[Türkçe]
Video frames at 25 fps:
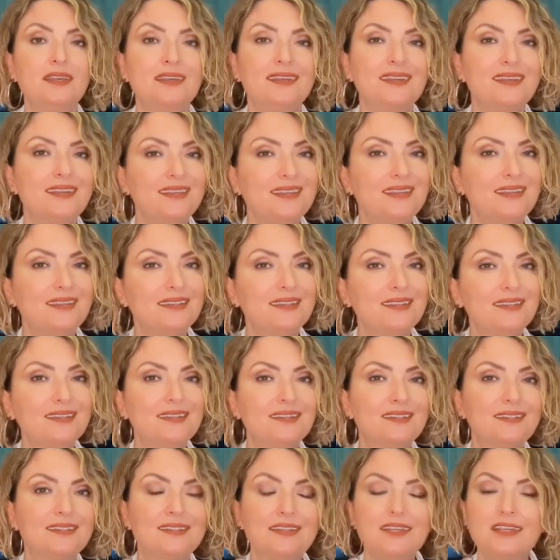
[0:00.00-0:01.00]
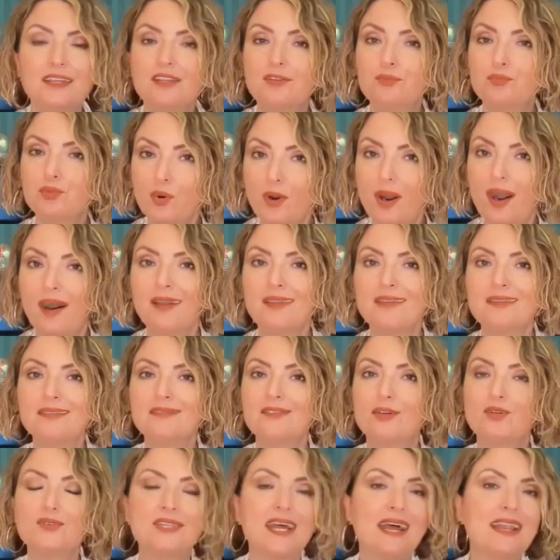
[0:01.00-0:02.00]
E, bu ay
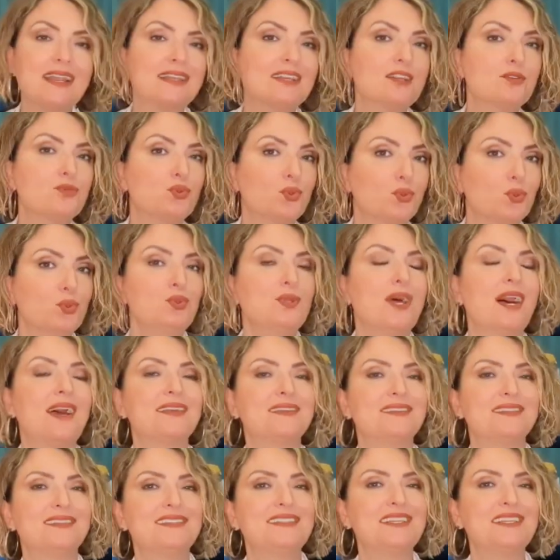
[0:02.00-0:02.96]
özellikle dolunay